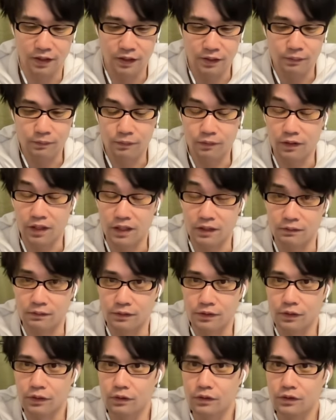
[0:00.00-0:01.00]
ルハイフ
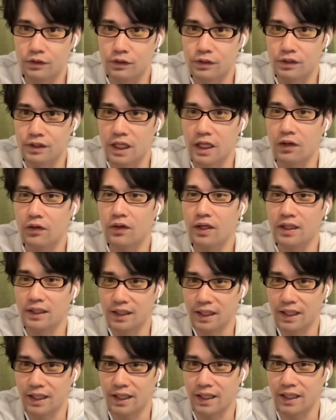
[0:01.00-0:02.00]
43個なん
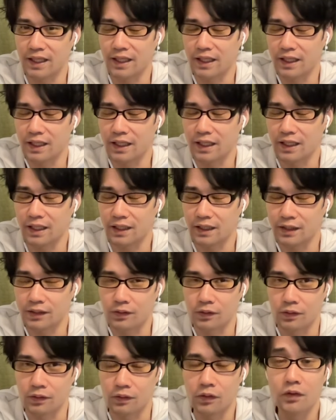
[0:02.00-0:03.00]
でえー、っ
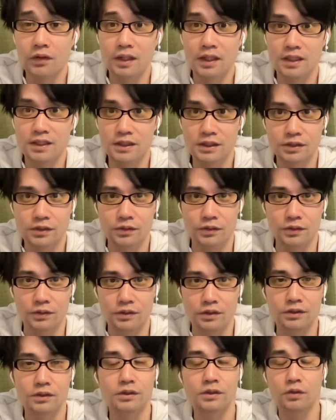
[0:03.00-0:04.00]
と6回出力
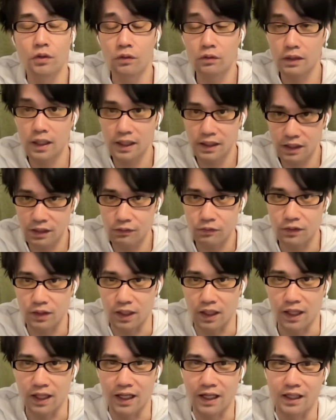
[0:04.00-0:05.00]
6回引けるん
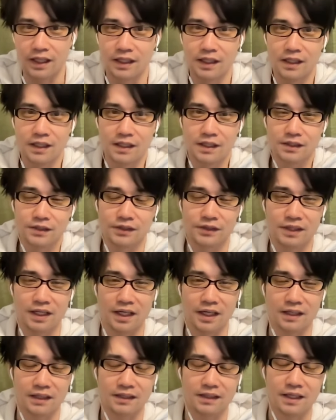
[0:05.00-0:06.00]
かはいそれで
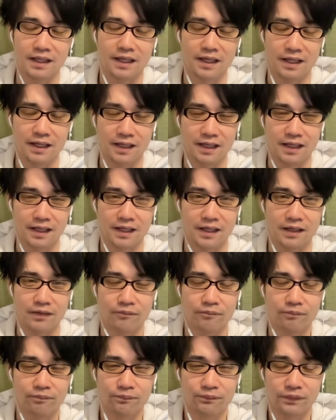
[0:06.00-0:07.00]
は
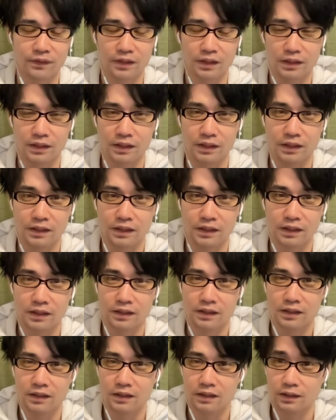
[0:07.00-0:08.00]

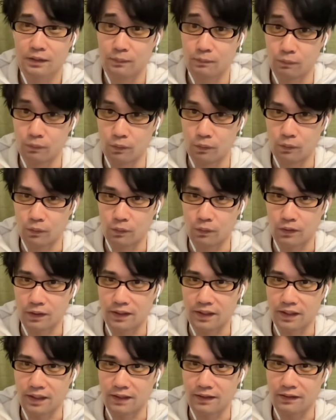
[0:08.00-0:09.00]
えー、もうこれ
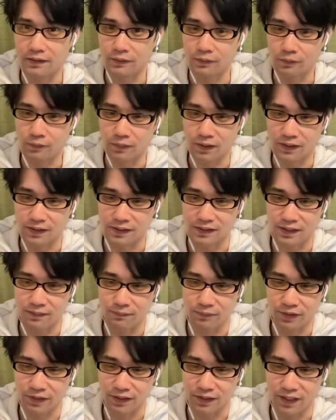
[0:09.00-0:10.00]
で終わって
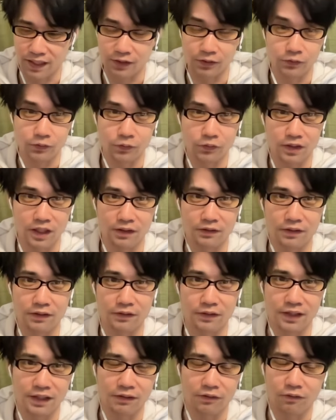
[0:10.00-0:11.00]
もいいあと10日あるけ
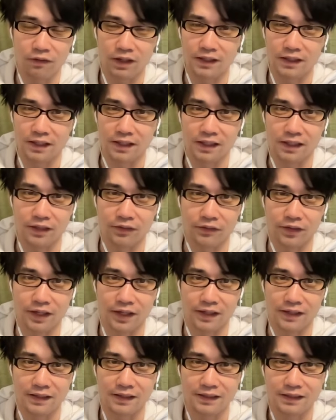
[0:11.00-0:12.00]
どね終わったらあかんけど
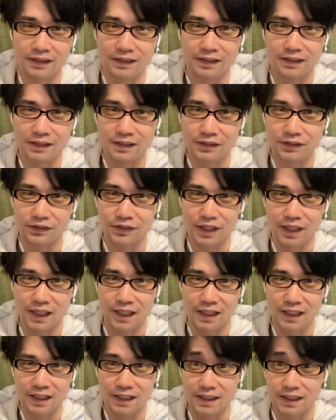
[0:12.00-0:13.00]
ねそれでは
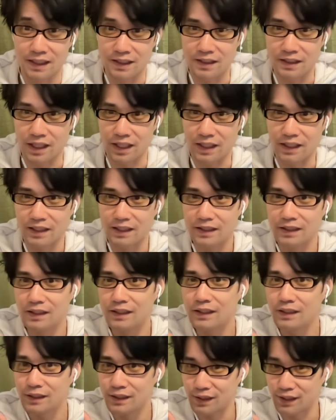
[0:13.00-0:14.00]
ガチャ
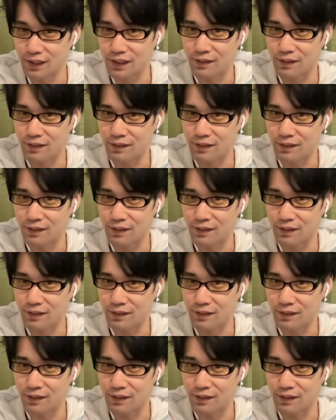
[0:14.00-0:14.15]
引き